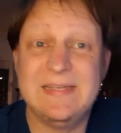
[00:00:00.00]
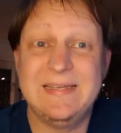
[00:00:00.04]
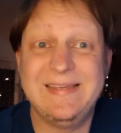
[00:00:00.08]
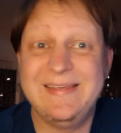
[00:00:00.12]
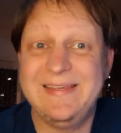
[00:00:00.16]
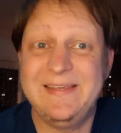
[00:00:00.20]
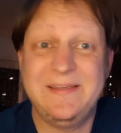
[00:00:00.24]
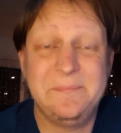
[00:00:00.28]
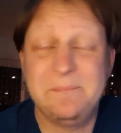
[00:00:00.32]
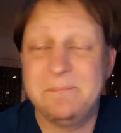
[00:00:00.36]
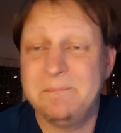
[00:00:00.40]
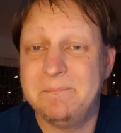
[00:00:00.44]

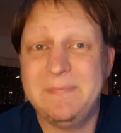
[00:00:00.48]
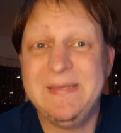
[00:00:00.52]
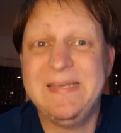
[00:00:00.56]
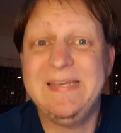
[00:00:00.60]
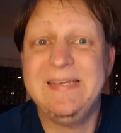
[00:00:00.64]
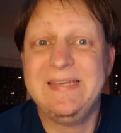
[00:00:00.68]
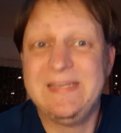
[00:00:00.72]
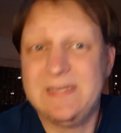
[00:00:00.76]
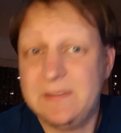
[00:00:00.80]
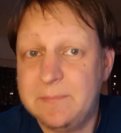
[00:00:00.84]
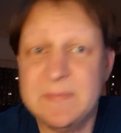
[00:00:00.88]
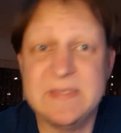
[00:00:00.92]
Ich
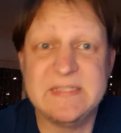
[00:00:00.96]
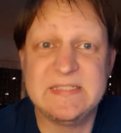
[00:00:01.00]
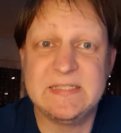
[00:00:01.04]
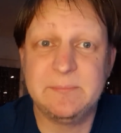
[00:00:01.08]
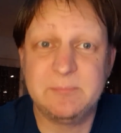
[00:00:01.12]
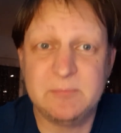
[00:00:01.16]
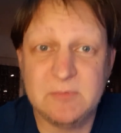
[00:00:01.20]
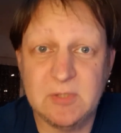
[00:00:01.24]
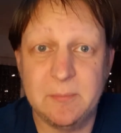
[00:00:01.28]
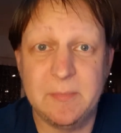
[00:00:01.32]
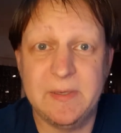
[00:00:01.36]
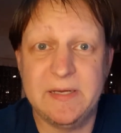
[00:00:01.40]
bin nicht mehr
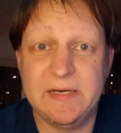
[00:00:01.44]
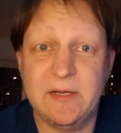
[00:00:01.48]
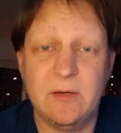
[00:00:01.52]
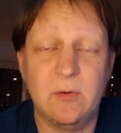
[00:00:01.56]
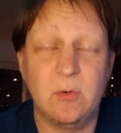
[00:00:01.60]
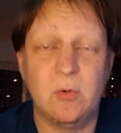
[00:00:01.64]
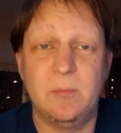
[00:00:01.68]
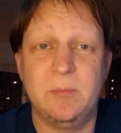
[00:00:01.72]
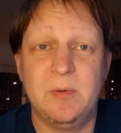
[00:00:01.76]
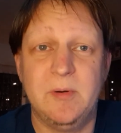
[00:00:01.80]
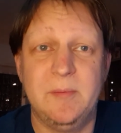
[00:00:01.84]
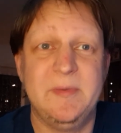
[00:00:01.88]
Siebter bei der
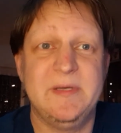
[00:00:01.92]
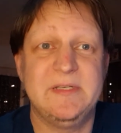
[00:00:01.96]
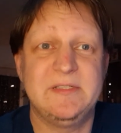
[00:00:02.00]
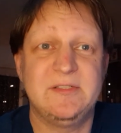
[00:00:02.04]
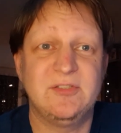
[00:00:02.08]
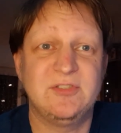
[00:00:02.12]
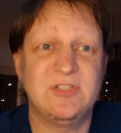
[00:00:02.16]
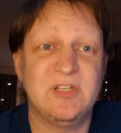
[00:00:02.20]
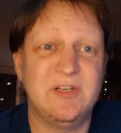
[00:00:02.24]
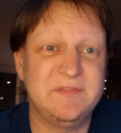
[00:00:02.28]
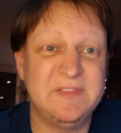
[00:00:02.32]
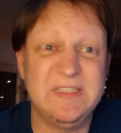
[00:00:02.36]

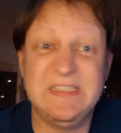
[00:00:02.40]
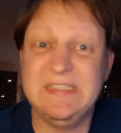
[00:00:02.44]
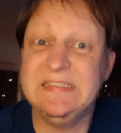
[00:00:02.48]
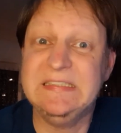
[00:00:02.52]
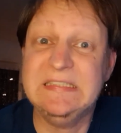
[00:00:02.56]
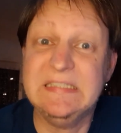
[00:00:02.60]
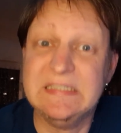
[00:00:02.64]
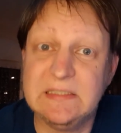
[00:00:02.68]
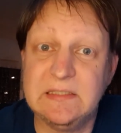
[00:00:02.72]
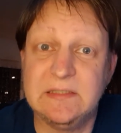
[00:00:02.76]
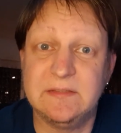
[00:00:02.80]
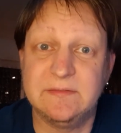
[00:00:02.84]
Europameisterschaft in
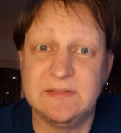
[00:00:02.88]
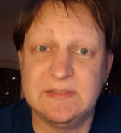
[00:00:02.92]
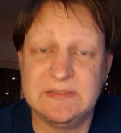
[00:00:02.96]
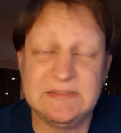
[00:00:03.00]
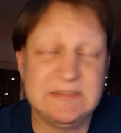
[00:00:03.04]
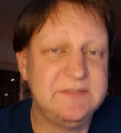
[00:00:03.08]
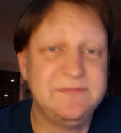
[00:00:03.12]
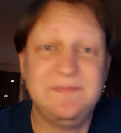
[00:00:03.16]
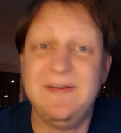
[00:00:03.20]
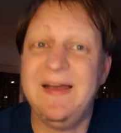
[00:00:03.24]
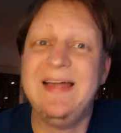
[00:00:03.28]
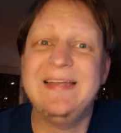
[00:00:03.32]
irgendwas.
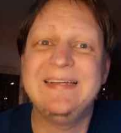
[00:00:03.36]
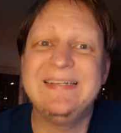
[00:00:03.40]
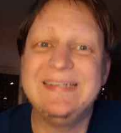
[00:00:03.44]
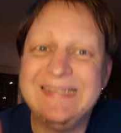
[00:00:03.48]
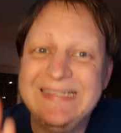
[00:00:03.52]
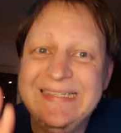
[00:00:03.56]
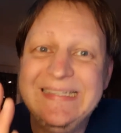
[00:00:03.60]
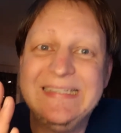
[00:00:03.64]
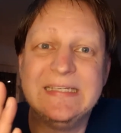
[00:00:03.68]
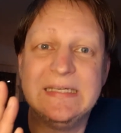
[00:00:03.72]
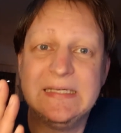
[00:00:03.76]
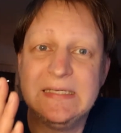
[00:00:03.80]
Ich war
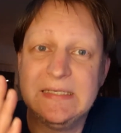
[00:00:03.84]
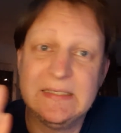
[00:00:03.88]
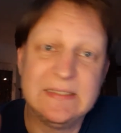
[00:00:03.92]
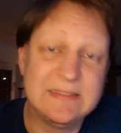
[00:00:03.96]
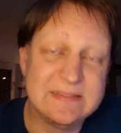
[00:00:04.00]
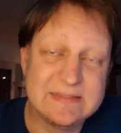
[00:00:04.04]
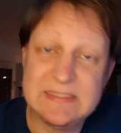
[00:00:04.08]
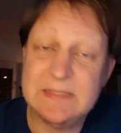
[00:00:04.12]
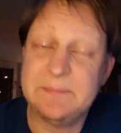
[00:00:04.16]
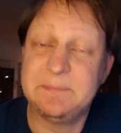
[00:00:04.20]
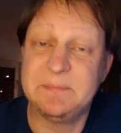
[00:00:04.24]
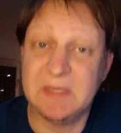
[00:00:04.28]
nie
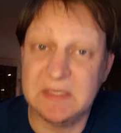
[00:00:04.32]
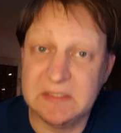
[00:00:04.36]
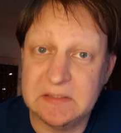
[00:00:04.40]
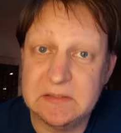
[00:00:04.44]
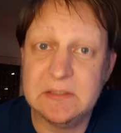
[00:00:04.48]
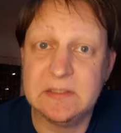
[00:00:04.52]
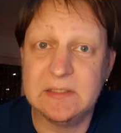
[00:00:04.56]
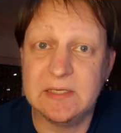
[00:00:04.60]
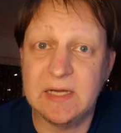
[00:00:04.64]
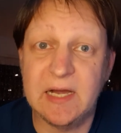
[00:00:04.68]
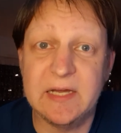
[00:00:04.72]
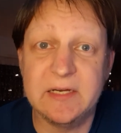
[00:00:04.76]
Siebter in
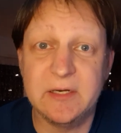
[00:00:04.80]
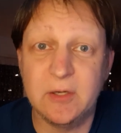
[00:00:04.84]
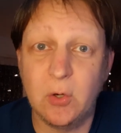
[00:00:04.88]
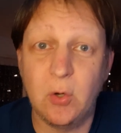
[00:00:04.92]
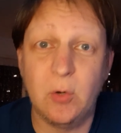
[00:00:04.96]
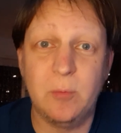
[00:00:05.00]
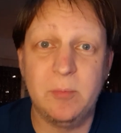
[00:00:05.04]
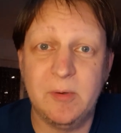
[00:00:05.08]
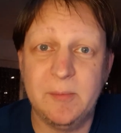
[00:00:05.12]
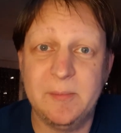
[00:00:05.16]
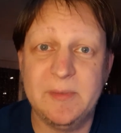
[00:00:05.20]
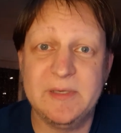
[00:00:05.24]
irgendeiner
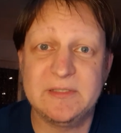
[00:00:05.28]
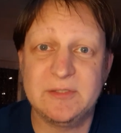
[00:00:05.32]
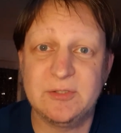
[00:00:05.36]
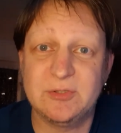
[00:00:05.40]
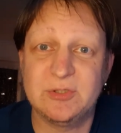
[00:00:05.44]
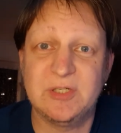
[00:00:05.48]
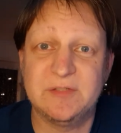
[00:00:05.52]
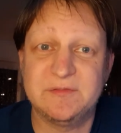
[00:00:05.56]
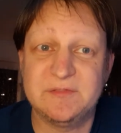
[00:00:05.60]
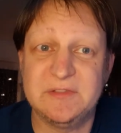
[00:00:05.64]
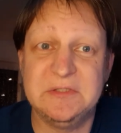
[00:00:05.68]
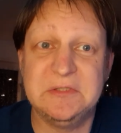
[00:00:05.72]

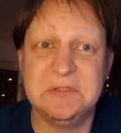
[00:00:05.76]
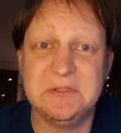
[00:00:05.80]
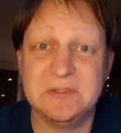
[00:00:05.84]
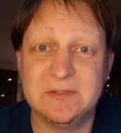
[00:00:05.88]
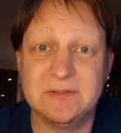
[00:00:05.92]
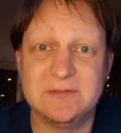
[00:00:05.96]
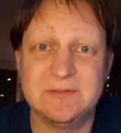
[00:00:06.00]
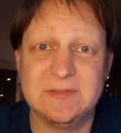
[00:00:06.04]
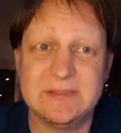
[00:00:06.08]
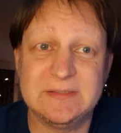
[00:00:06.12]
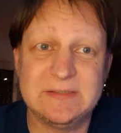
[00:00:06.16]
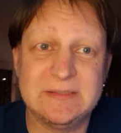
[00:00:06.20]
Europameisterschaft in
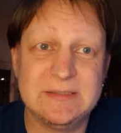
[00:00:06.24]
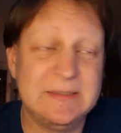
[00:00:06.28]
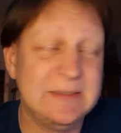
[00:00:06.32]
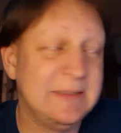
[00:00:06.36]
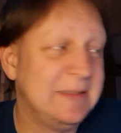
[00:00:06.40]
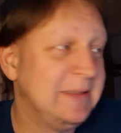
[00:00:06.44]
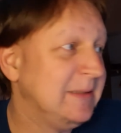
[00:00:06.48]
irgendwas.